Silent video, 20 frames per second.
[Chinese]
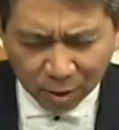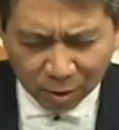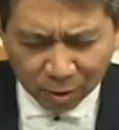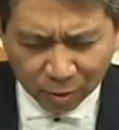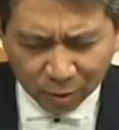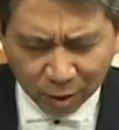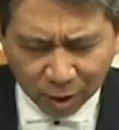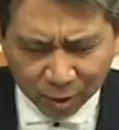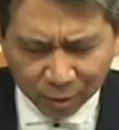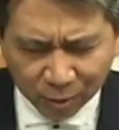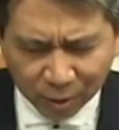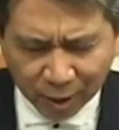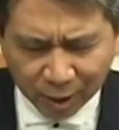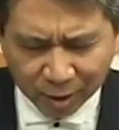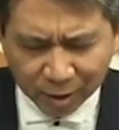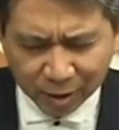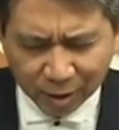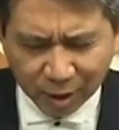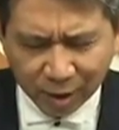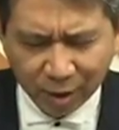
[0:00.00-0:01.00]
荣耀主，
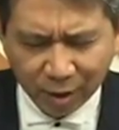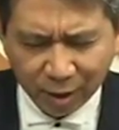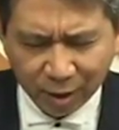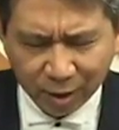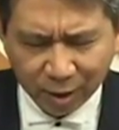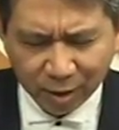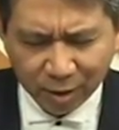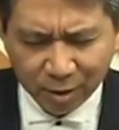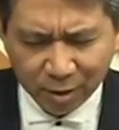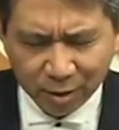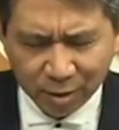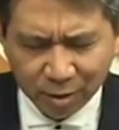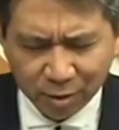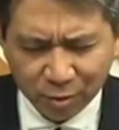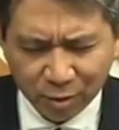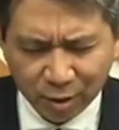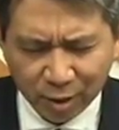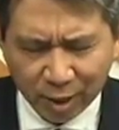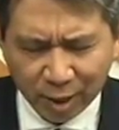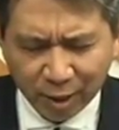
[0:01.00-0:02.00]
感谢你！
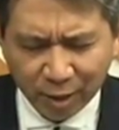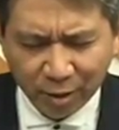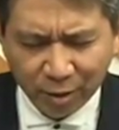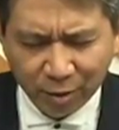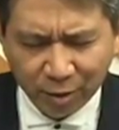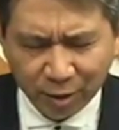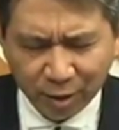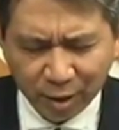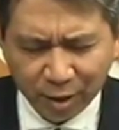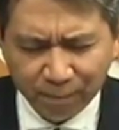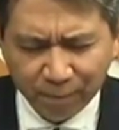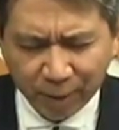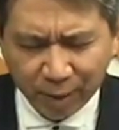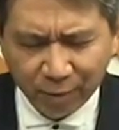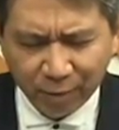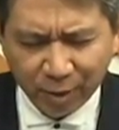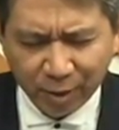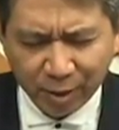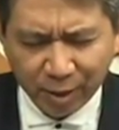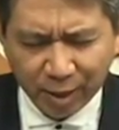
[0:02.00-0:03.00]
虽然你有一个卑
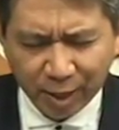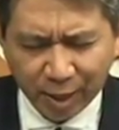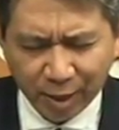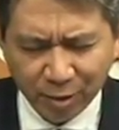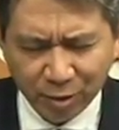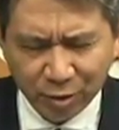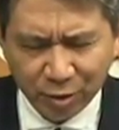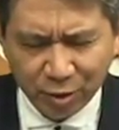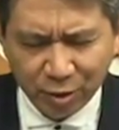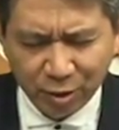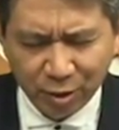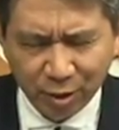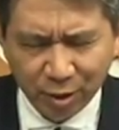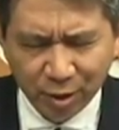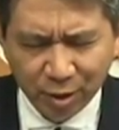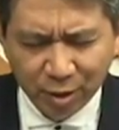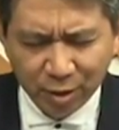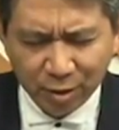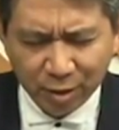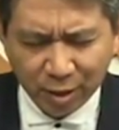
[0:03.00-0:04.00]
微的开始，
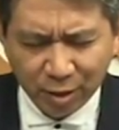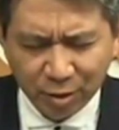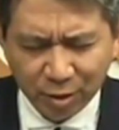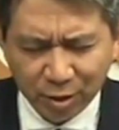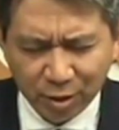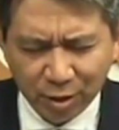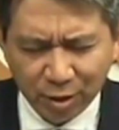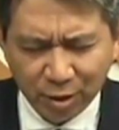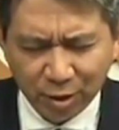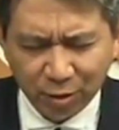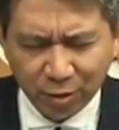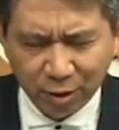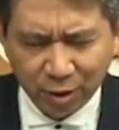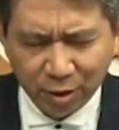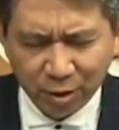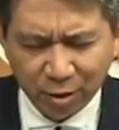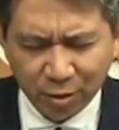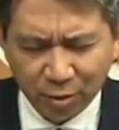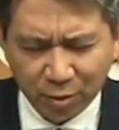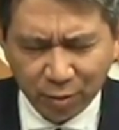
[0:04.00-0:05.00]
但是你有一
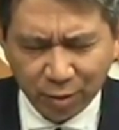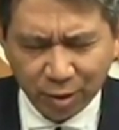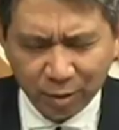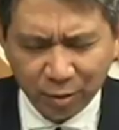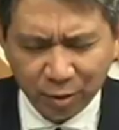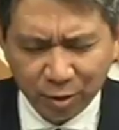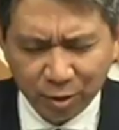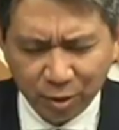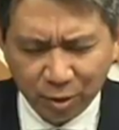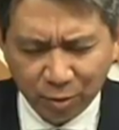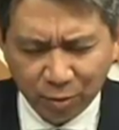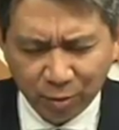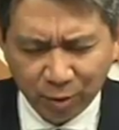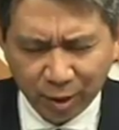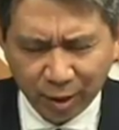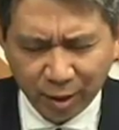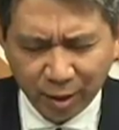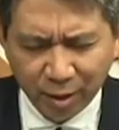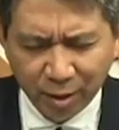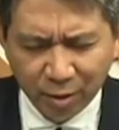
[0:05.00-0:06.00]
个荣耀的收
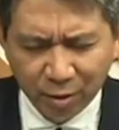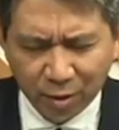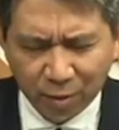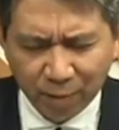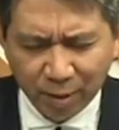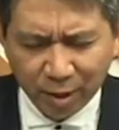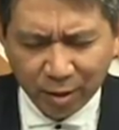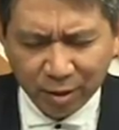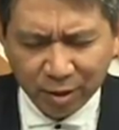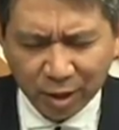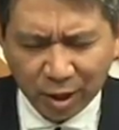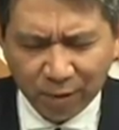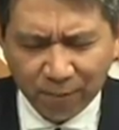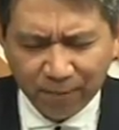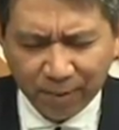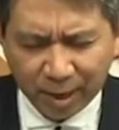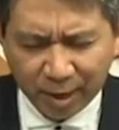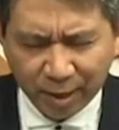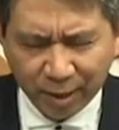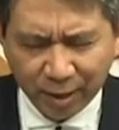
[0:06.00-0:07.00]
尾。我们要效
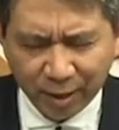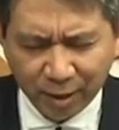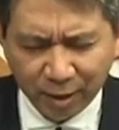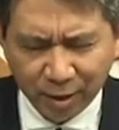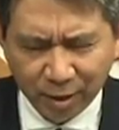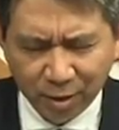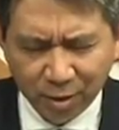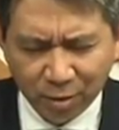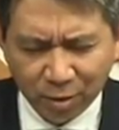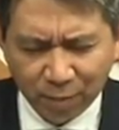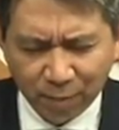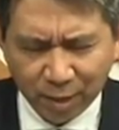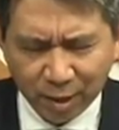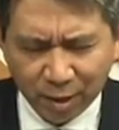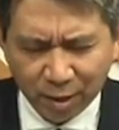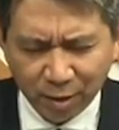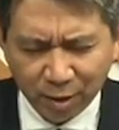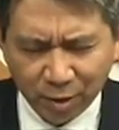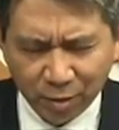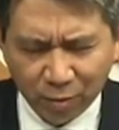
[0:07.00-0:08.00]
法你，我们
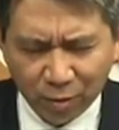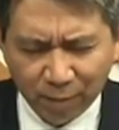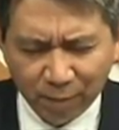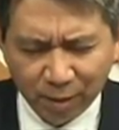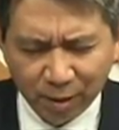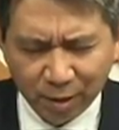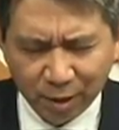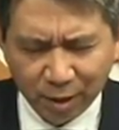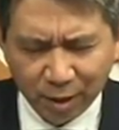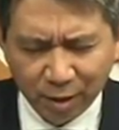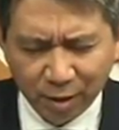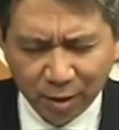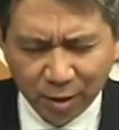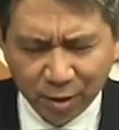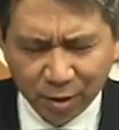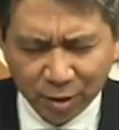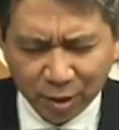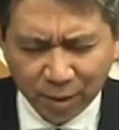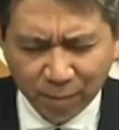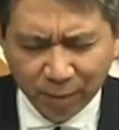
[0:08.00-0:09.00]
要以我们的
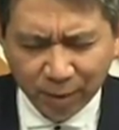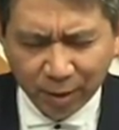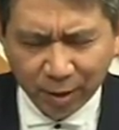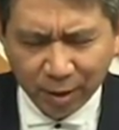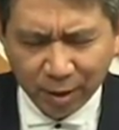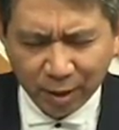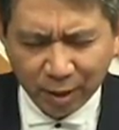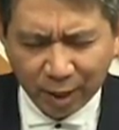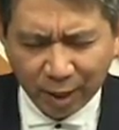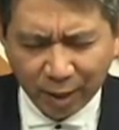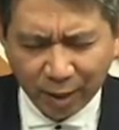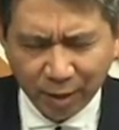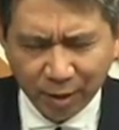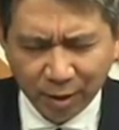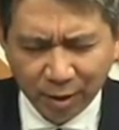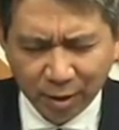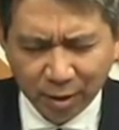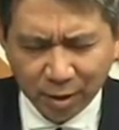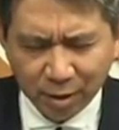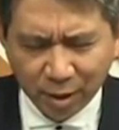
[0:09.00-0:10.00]
生命来
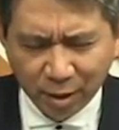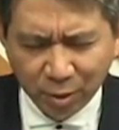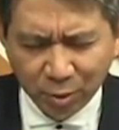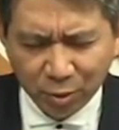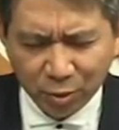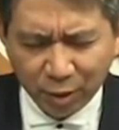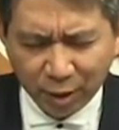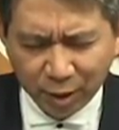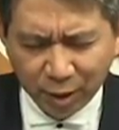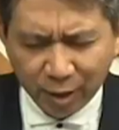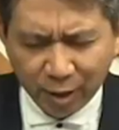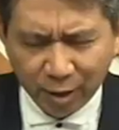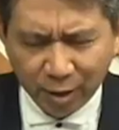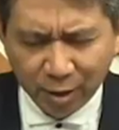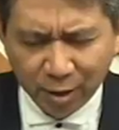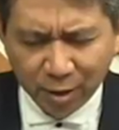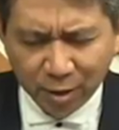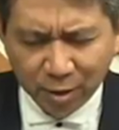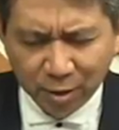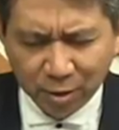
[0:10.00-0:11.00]
跟随你，
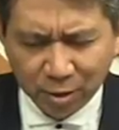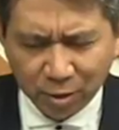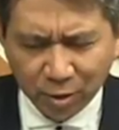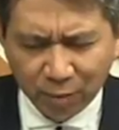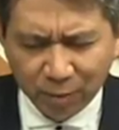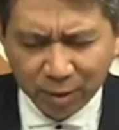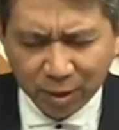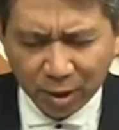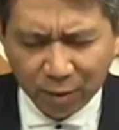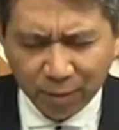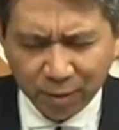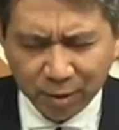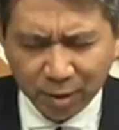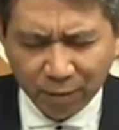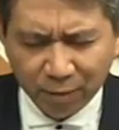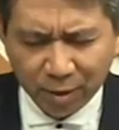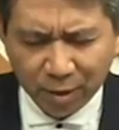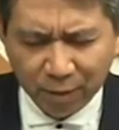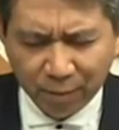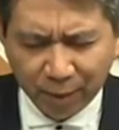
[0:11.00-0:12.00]
使我们在我们
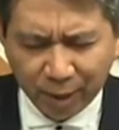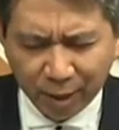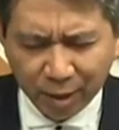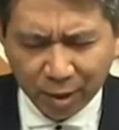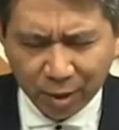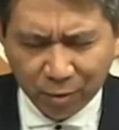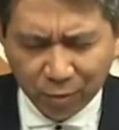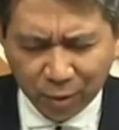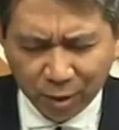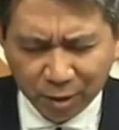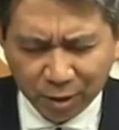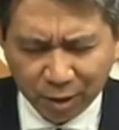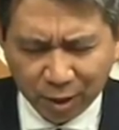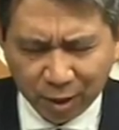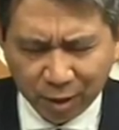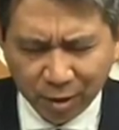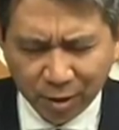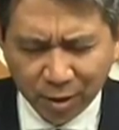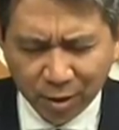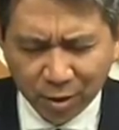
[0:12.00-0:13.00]
生命的每一个过
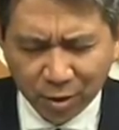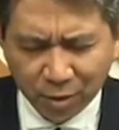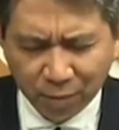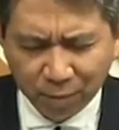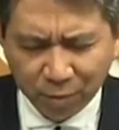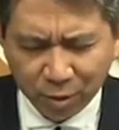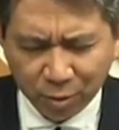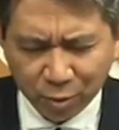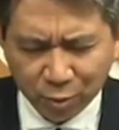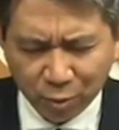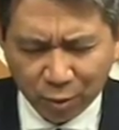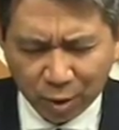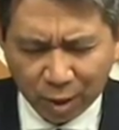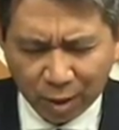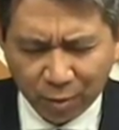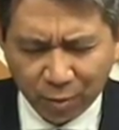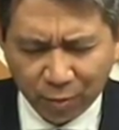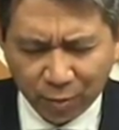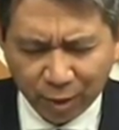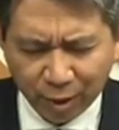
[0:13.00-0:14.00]
程，我们都做
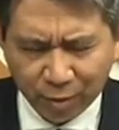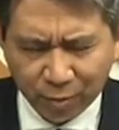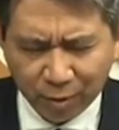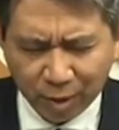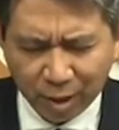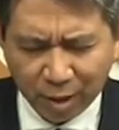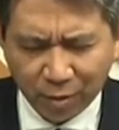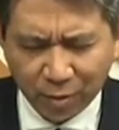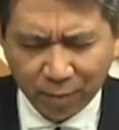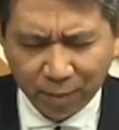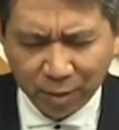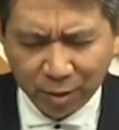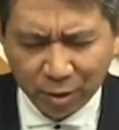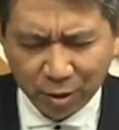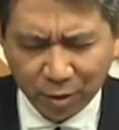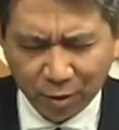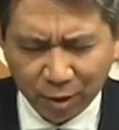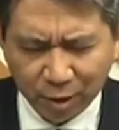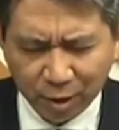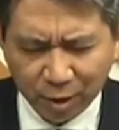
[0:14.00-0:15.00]
好规划，我们都
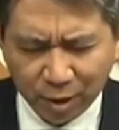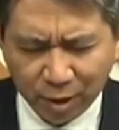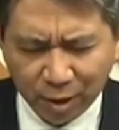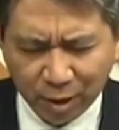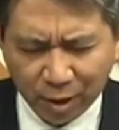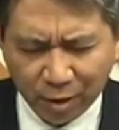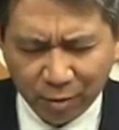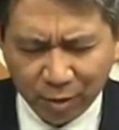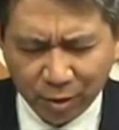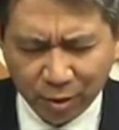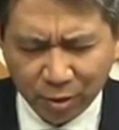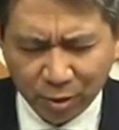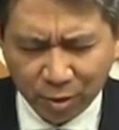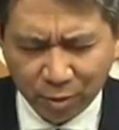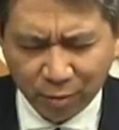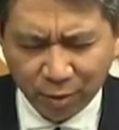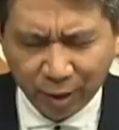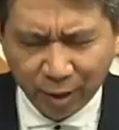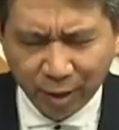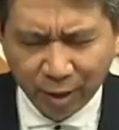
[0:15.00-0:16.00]
有一个很好的
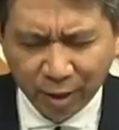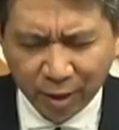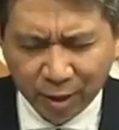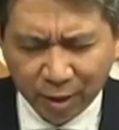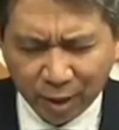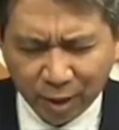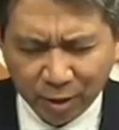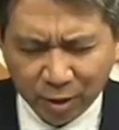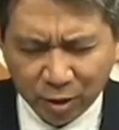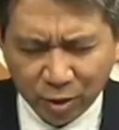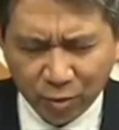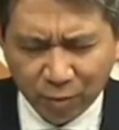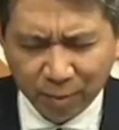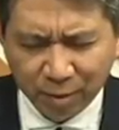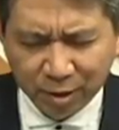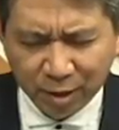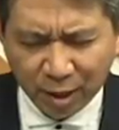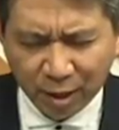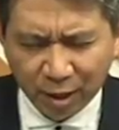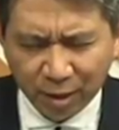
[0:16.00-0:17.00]
收尾，乃至于我们
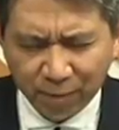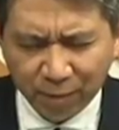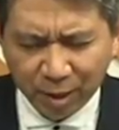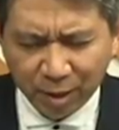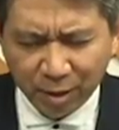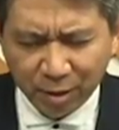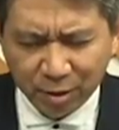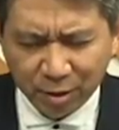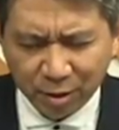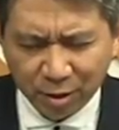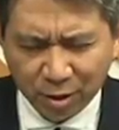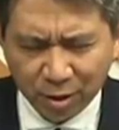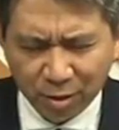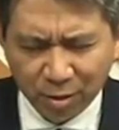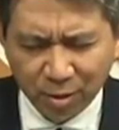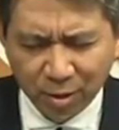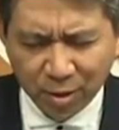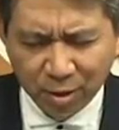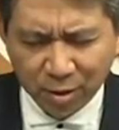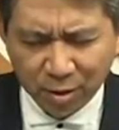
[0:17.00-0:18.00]
见你面的时
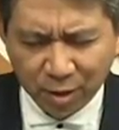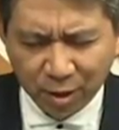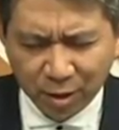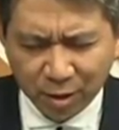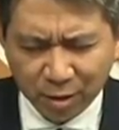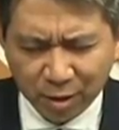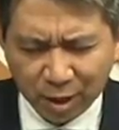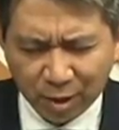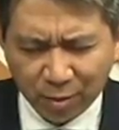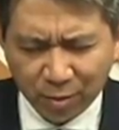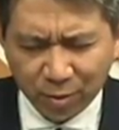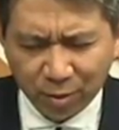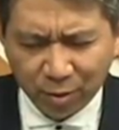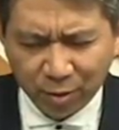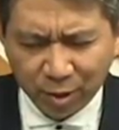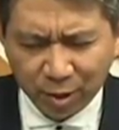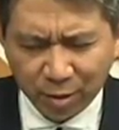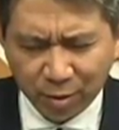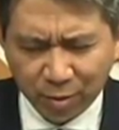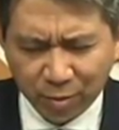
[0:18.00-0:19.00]
候。得着
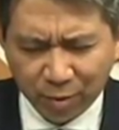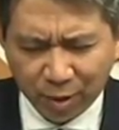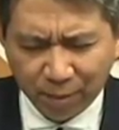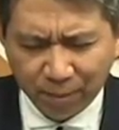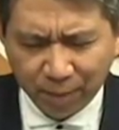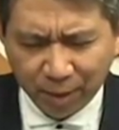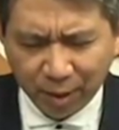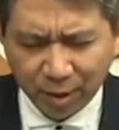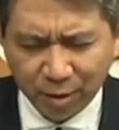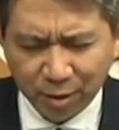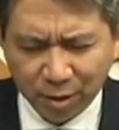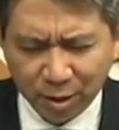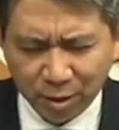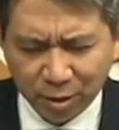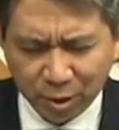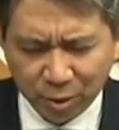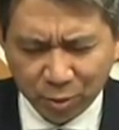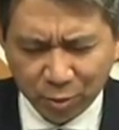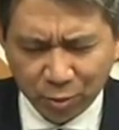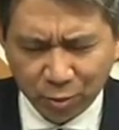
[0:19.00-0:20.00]
荣耀的冠冕，谢
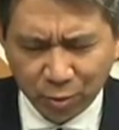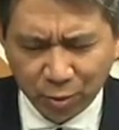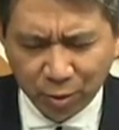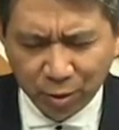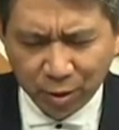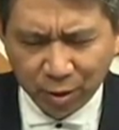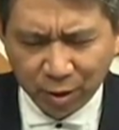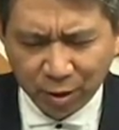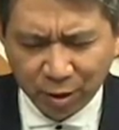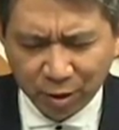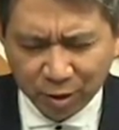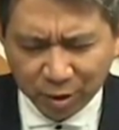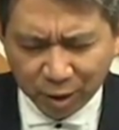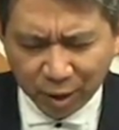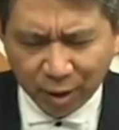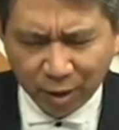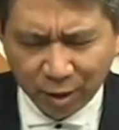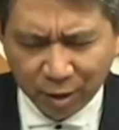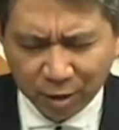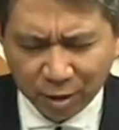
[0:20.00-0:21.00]
谢主，你的
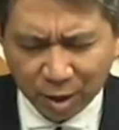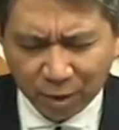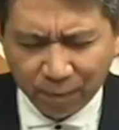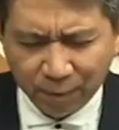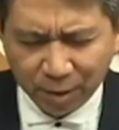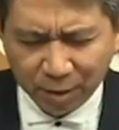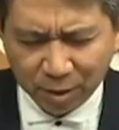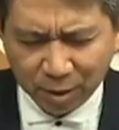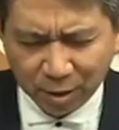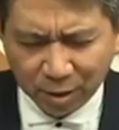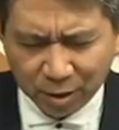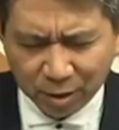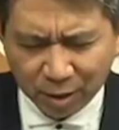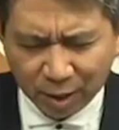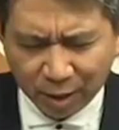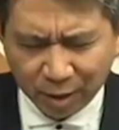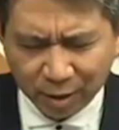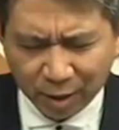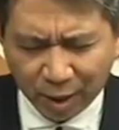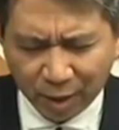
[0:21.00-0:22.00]
圣灵在我们的身
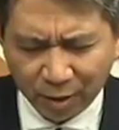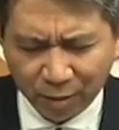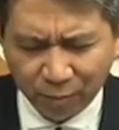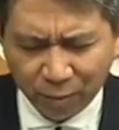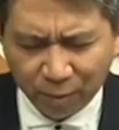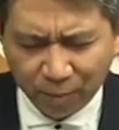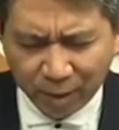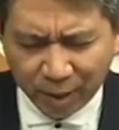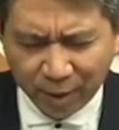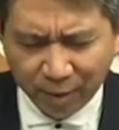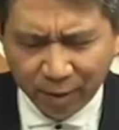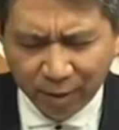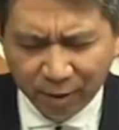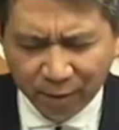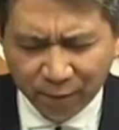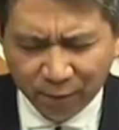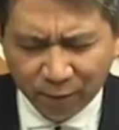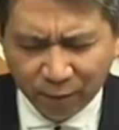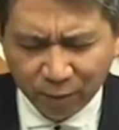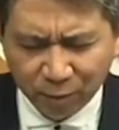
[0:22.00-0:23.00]
上带领我们，
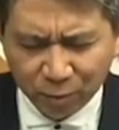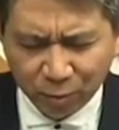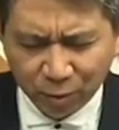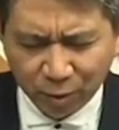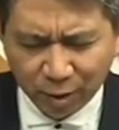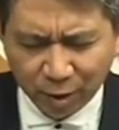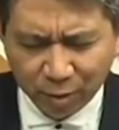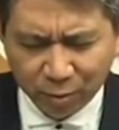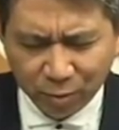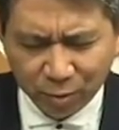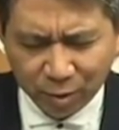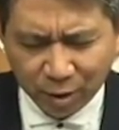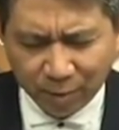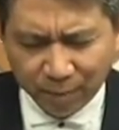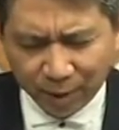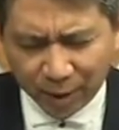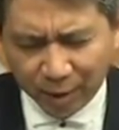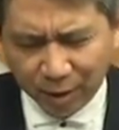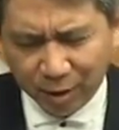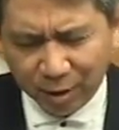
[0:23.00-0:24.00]
奉主耶稣的
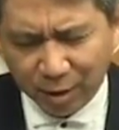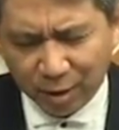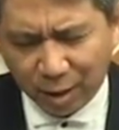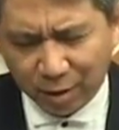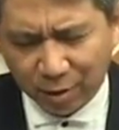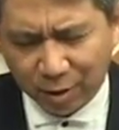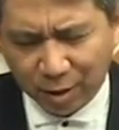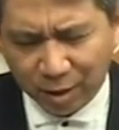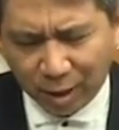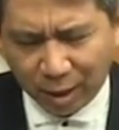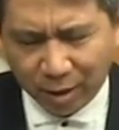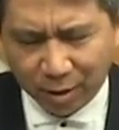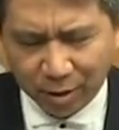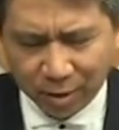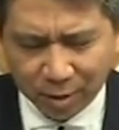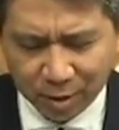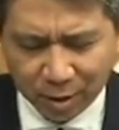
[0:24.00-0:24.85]
名祷告，